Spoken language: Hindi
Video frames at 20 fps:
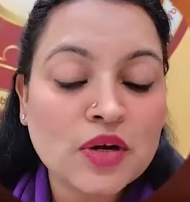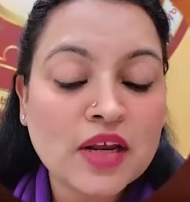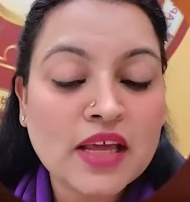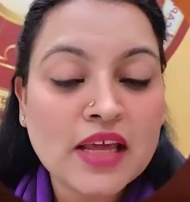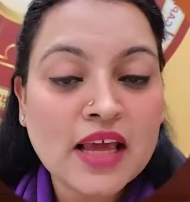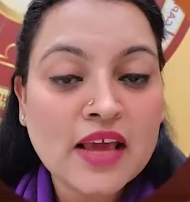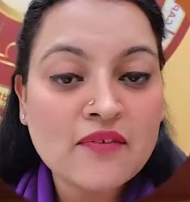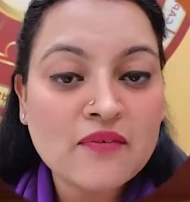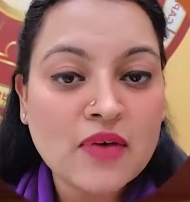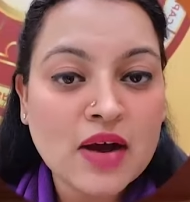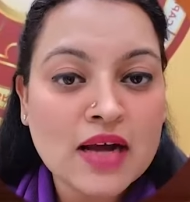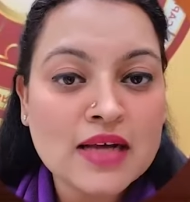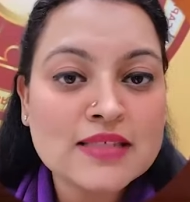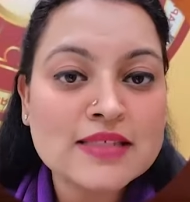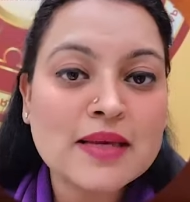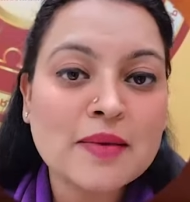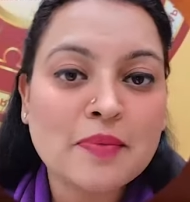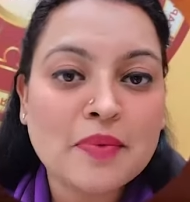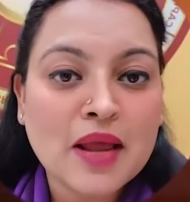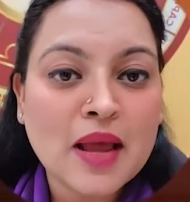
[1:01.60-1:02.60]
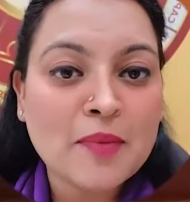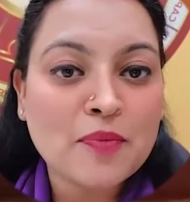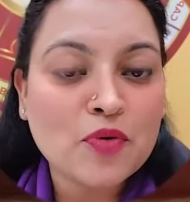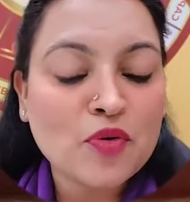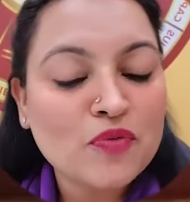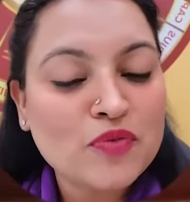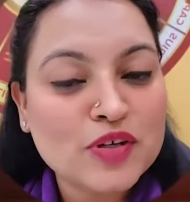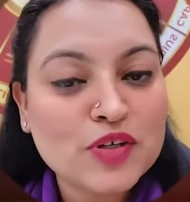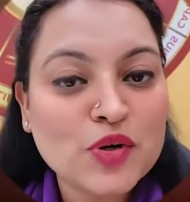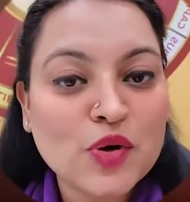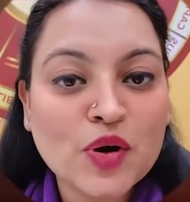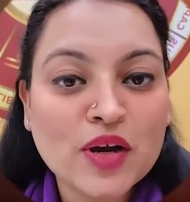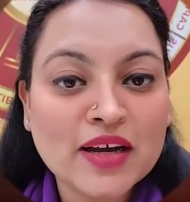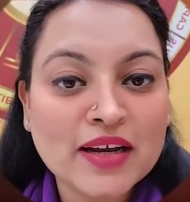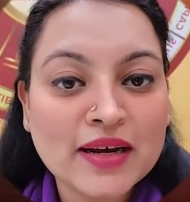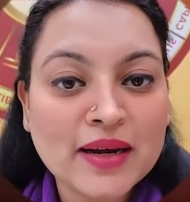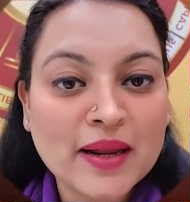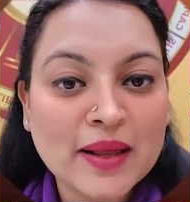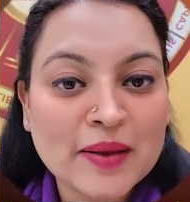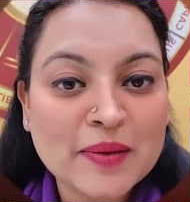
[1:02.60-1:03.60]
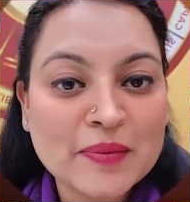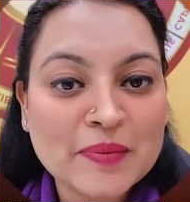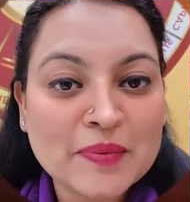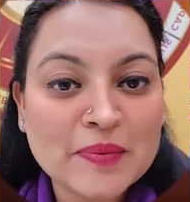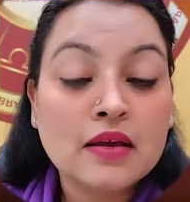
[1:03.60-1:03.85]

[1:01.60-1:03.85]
हो रही है वहाँ से अपने आप को विड्रॉ कर लें